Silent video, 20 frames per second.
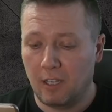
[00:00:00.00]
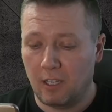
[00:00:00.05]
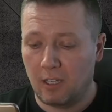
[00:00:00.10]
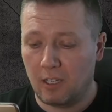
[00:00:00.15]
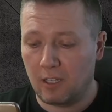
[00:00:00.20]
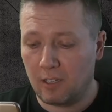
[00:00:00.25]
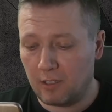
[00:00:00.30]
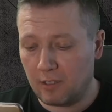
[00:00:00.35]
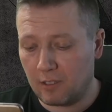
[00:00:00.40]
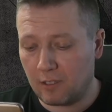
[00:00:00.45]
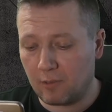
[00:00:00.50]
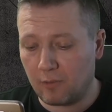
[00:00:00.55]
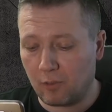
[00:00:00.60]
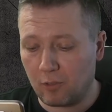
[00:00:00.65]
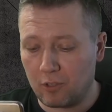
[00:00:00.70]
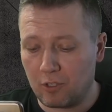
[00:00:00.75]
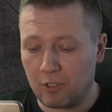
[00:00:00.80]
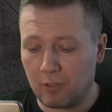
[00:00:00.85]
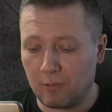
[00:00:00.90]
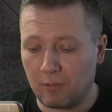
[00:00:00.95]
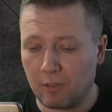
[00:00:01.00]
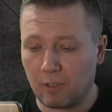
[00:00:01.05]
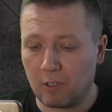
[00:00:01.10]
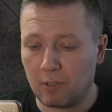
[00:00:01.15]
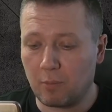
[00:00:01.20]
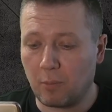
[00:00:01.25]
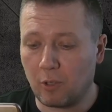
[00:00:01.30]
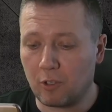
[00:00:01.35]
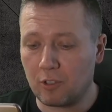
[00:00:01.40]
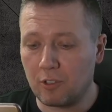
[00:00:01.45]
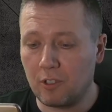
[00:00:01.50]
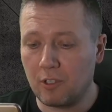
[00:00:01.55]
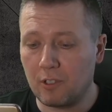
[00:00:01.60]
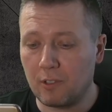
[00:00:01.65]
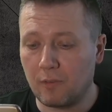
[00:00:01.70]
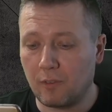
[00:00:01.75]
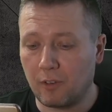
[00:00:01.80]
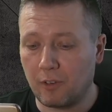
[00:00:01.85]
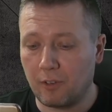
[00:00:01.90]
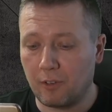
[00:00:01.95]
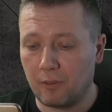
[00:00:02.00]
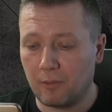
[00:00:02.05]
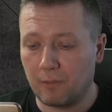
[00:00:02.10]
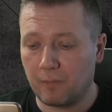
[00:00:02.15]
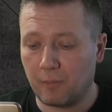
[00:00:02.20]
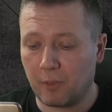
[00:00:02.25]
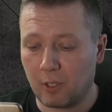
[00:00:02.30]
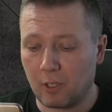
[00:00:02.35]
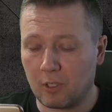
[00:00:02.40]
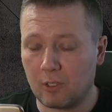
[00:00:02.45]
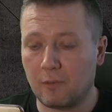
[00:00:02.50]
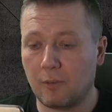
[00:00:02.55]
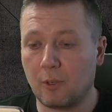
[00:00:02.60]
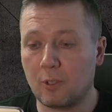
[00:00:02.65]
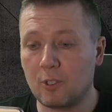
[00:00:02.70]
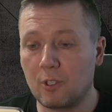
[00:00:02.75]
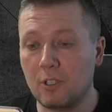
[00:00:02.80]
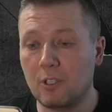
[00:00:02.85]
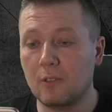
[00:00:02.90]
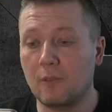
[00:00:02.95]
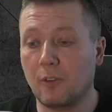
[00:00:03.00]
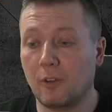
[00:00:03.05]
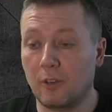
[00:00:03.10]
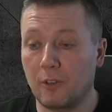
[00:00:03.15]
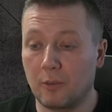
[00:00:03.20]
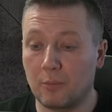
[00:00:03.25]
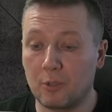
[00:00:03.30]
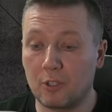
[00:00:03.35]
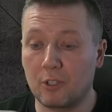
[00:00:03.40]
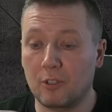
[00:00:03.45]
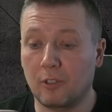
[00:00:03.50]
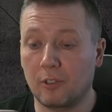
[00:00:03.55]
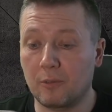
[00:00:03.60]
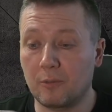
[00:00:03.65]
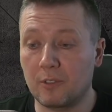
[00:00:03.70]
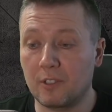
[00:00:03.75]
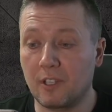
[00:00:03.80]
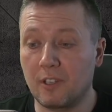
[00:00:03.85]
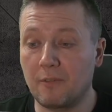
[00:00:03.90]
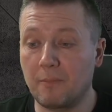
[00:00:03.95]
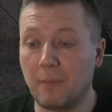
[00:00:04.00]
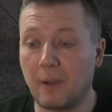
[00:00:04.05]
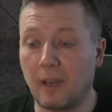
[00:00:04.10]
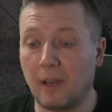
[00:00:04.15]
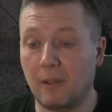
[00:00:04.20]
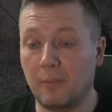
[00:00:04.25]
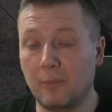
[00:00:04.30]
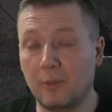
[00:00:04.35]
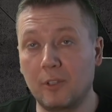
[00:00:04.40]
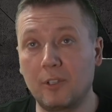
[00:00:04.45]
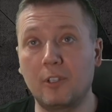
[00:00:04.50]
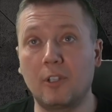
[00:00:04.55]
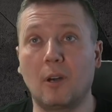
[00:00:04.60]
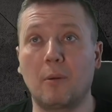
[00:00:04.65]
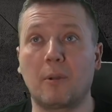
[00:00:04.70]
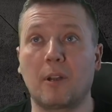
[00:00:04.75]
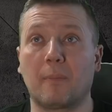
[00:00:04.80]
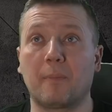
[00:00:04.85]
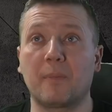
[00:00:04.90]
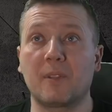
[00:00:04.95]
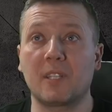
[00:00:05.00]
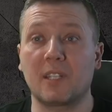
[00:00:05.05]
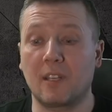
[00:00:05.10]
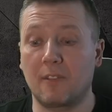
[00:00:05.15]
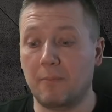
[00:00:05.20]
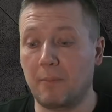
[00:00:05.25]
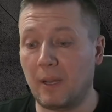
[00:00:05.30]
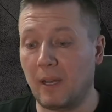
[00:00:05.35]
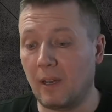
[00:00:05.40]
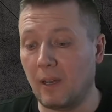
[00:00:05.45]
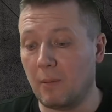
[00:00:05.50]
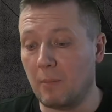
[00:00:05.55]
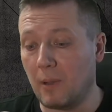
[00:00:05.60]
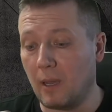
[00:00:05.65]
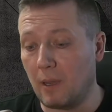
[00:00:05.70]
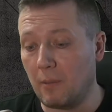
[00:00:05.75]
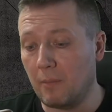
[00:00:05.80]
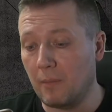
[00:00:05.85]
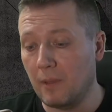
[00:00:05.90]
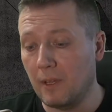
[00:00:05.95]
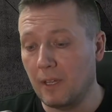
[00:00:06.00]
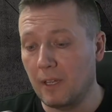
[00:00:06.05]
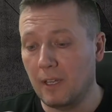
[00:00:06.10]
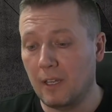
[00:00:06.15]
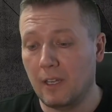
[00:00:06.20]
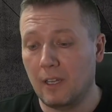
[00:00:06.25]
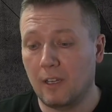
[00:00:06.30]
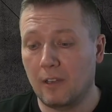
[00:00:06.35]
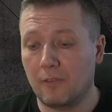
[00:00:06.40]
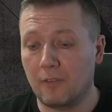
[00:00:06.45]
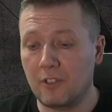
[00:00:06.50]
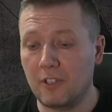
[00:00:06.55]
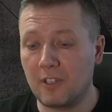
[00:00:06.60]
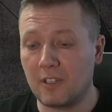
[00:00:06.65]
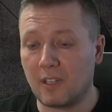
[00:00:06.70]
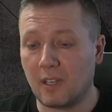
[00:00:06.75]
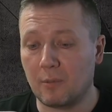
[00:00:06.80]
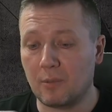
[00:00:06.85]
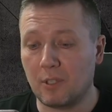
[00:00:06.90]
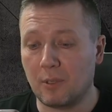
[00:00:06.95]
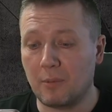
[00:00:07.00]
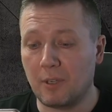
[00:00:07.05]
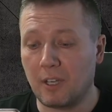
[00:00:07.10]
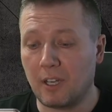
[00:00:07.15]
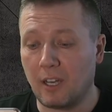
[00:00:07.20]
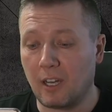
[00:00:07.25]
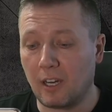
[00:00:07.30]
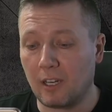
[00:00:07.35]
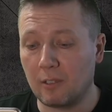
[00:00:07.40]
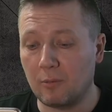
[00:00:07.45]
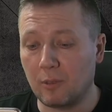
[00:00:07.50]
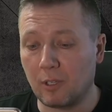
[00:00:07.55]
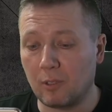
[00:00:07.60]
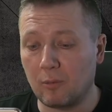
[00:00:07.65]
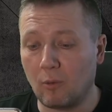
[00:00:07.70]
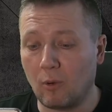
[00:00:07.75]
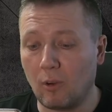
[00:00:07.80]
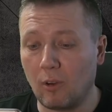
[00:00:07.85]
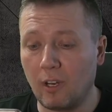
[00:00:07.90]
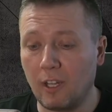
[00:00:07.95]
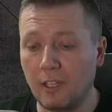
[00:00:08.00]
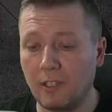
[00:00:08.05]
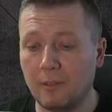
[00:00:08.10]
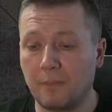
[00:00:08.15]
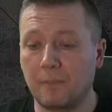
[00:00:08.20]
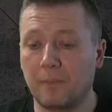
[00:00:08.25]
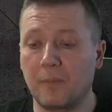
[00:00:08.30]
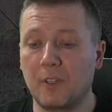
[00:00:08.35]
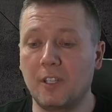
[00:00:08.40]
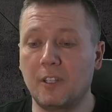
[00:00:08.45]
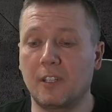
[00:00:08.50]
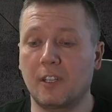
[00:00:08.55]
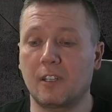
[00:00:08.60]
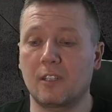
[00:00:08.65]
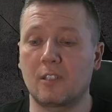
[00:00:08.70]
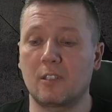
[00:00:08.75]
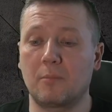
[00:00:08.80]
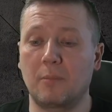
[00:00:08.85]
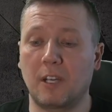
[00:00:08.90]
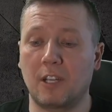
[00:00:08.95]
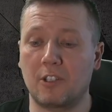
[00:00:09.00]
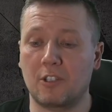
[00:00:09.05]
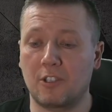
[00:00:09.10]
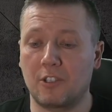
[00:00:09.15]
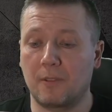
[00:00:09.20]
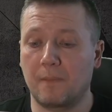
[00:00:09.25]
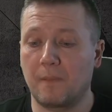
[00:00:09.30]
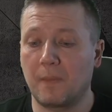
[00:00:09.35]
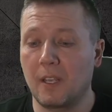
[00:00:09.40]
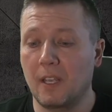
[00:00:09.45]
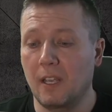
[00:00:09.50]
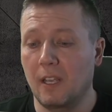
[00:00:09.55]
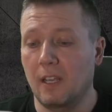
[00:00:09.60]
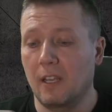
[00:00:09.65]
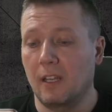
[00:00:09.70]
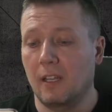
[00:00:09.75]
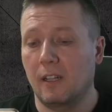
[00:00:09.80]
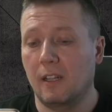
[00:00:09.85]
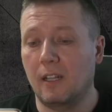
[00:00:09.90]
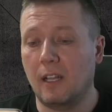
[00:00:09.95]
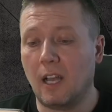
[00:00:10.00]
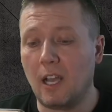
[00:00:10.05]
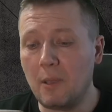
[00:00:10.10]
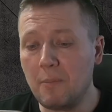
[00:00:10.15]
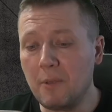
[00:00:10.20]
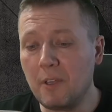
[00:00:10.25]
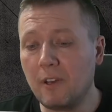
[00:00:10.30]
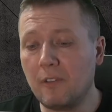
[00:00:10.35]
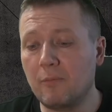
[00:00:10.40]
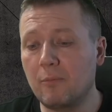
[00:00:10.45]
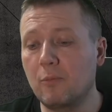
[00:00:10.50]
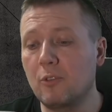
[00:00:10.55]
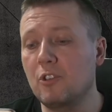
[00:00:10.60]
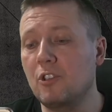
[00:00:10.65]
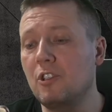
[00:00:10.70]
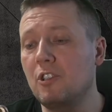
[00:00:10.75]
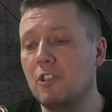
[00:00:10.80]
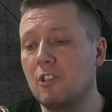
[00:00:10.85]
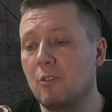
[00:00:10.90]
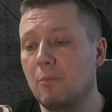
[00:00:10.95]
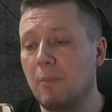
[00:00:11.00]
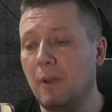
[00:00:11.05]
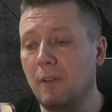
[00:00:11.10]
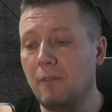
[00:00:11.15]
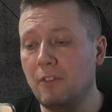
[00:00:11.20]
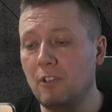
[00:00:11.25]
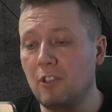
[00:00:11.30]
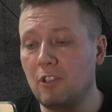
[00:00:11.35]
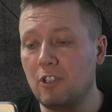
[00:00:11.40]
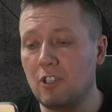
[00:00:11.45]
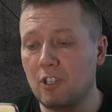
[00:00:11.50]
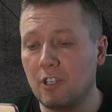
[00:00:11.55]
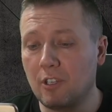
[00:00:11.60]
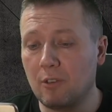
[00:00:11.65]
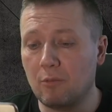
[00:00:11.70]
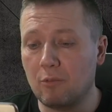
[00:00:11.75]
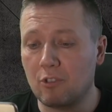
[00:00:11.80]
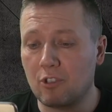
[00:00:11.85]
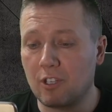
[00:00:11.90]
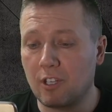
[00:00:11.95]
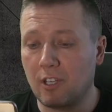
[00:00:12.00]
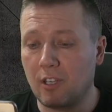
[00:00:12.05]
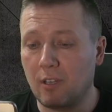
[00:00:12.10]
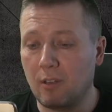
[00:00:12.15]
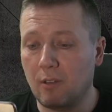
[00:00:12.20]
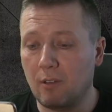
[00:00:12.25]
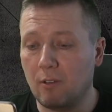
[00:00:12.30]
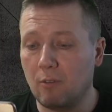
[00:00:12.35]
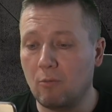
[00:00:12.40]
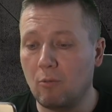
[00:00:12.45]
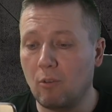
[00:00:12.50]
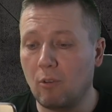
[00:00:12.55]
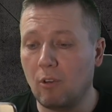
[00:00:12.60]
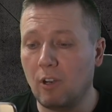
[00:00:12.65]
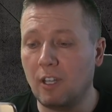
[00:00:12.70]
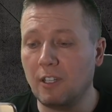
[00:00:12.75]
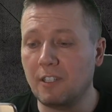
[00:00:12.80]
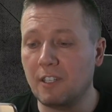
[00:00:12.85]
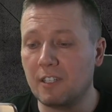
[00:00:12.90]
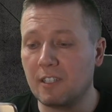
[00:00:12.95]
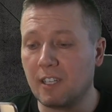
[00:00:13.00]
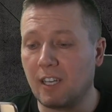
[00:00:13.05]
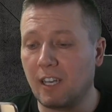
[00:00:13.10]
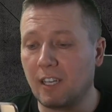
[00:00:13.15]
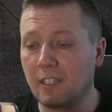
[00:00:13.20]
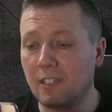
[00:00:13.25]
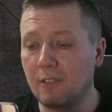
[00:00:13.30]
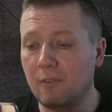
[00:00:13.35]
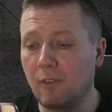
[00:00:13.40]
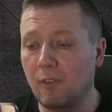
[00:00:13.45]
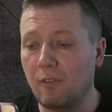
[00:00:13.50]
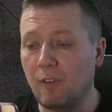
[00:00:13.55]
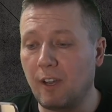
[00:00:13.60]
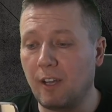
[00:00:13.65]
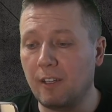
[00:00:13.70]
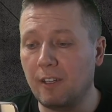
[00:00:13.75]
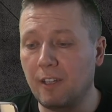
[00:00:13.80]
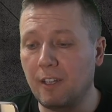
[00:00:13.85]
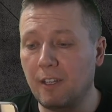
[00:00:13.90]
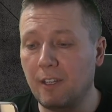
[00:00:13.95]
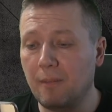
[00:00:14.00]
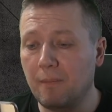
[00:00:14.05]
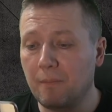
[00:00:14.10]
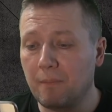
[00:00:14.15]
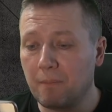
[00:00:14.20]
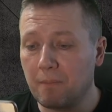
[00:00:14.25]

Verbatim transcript: E, zwróć się, rozpocznij swoją, rozpocznij swoją przygodę z SafePalem. No i dobra, SafePala mam, wciskam sobie Hardware Wallet i teraz zobaczcie. Najpierw musicie upewnić się, że wallet jest aktywowany,